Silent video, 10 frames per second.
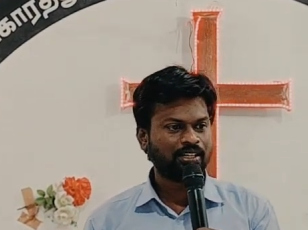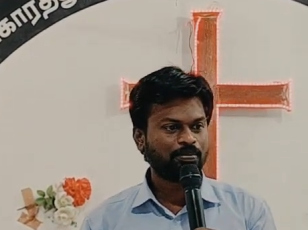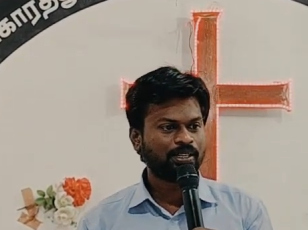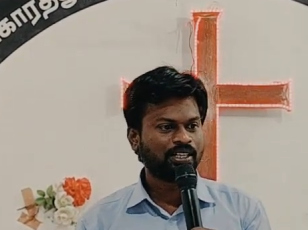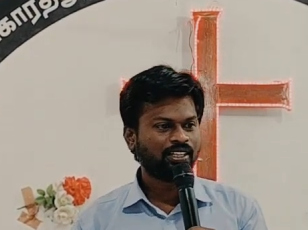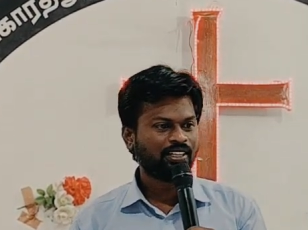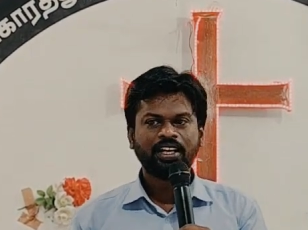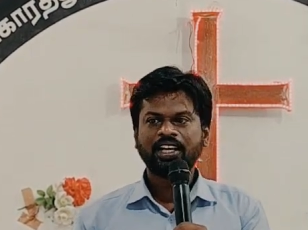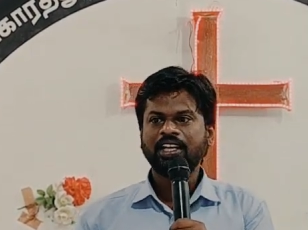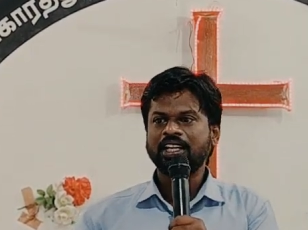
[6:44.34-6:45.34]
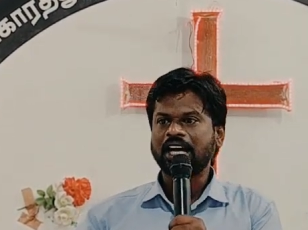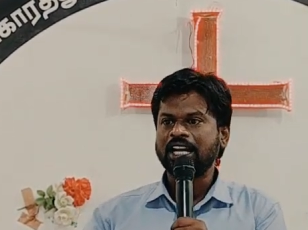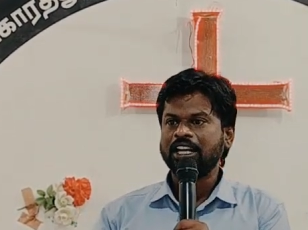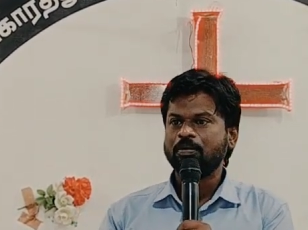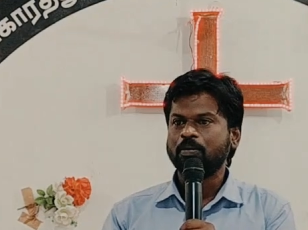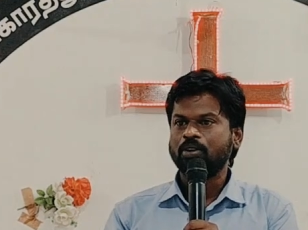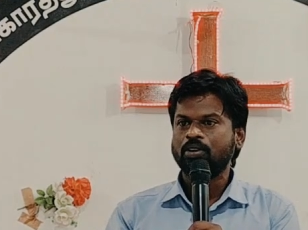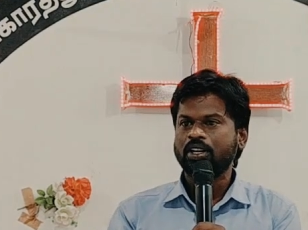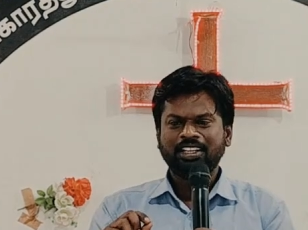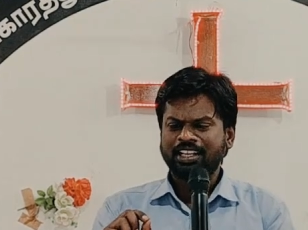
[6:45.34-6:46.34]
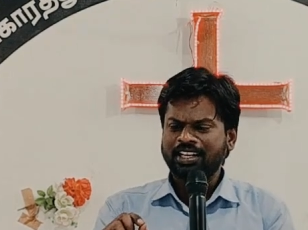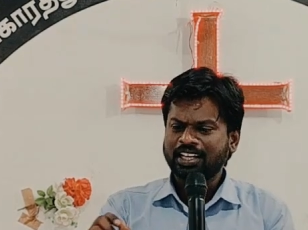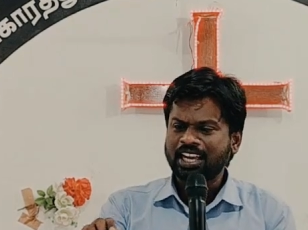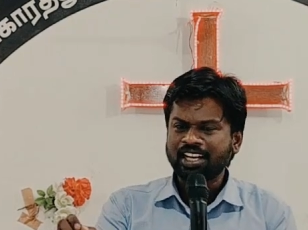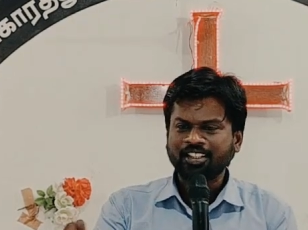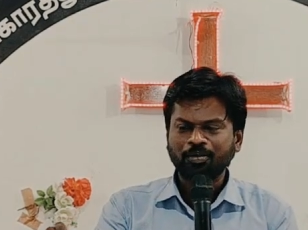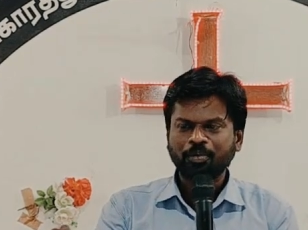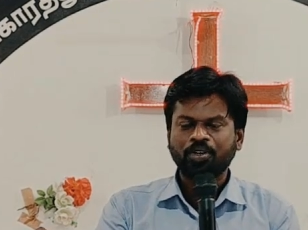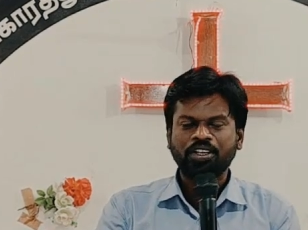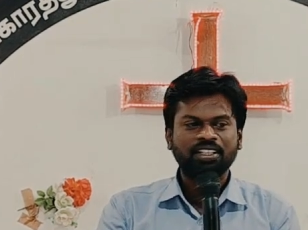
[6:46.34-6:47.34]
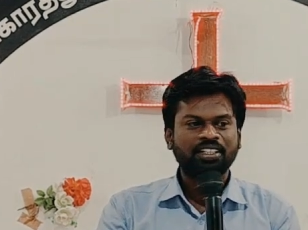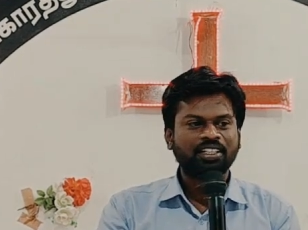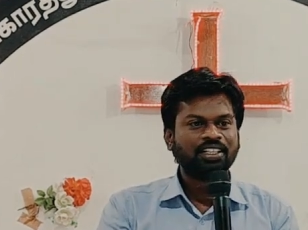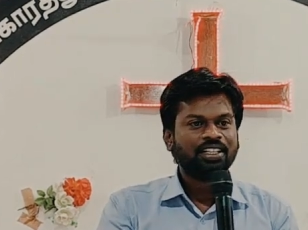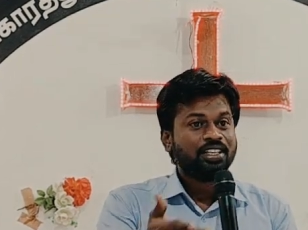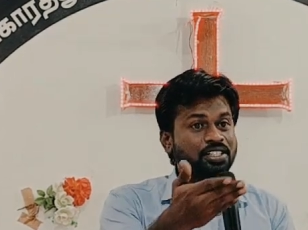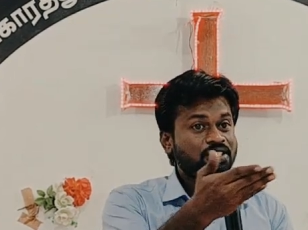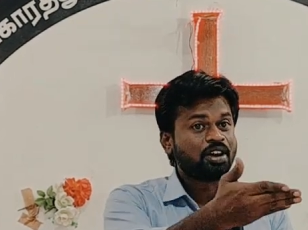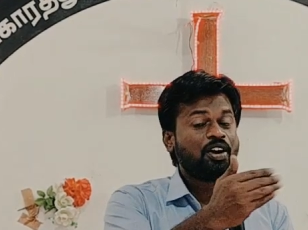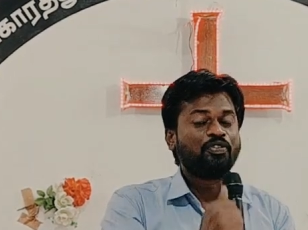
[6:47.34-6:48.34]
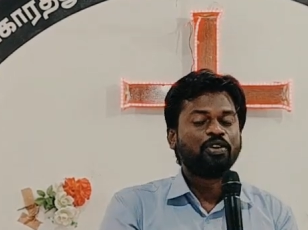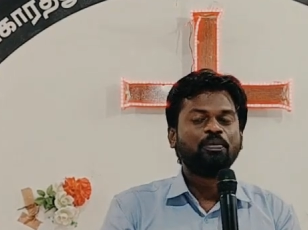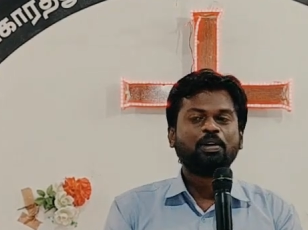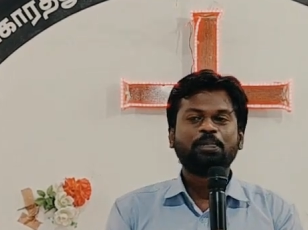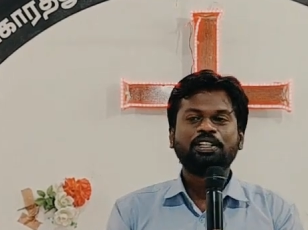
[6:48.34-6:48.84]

தானேப்பா டெய்லி காலையில் போனோன்னு நேராக கையெழுத்தை போட்டுட்டு ஸ்டாஃப் ரூமில்